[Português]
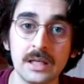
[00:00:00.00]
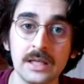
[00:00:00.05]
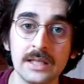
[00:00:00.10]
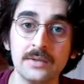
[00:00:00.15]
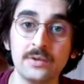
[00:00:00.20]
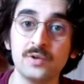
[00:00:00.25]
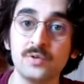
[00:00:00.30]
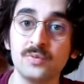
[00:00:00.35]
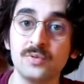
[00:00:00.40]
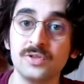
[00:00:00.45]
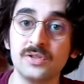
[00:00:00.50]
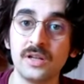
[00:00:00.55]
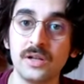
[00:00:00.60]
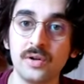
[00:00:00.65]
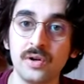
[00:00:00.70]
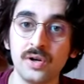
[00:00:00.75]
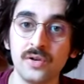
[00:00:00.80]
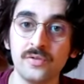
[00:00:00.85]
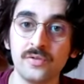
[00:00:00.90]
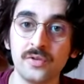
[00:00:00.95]
Em
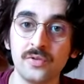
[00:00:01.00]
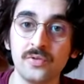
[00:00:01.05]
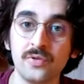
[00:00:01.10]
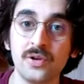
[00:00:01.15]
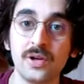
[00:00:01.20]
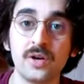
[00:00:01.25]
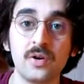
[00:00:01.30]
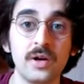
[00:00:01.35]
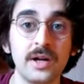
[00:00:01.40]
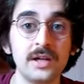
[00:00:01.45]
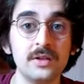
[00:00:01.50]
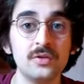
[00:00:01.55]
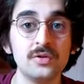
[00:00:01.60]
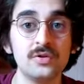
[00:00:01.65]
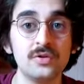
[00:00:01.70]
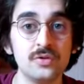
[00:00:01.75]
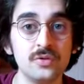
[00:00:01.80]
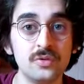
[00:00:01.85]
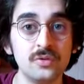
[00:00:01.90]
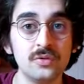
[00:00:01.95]
2019 eu fui à Coreia do
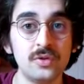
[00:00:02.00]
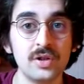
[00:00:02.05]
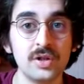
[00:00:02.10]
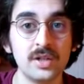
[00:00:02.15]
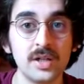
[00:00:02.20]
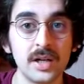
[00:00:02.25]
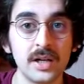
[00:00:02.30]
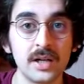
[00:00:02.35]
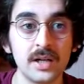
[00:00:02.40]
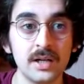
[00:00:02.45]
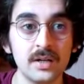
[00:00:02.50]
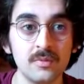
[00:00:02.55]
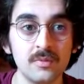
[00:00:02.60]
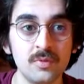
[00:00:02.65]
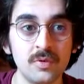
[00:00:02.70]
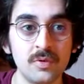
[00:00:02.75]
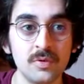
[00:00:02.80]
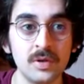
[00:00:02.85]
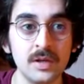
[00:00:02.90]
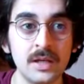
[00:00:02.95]
Sul de
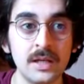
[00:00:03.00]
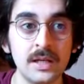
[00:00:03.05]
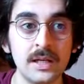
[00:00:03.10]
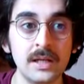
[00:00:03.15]
intercâmbio